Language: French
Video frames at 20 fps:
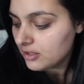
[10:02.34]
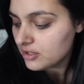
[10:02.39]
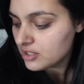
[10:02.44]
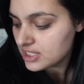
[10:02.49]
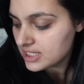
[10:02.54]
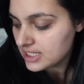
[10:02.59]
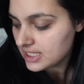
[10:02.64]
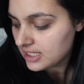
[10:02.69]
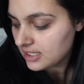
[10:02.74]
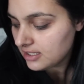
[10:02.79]

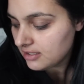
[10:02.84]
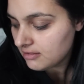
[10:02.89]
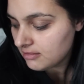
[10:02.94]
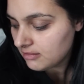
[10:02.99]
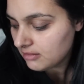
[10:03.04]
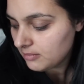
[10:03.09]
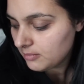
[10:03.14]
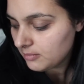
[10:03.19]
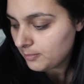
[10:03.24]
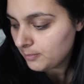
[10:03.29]
J'ai
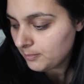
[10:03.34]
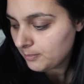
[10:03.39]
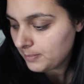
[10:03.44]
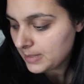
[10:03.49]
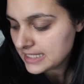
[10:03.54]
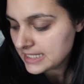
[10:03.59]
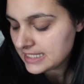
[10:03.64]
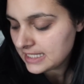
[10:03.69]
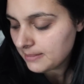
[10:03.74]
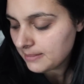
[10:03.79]
euh,
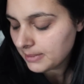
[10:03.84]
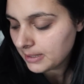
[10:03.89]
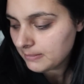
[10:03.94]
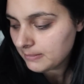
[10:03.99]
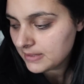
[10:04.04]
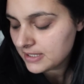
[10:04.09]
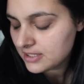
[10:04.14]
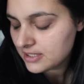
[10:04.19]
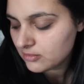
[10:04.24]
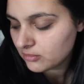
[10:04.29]
passé
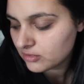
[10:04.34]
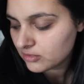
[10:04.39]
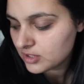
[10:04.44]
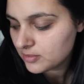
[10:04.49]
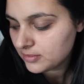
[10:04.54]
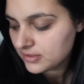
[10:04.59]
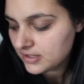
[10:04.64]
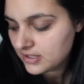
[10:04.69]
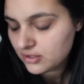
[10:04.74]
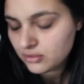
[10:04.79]
l'après-midi, donc
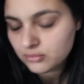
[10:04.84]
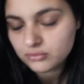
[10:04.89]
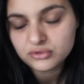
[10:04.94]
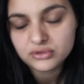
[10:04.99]
j'ai bossé sur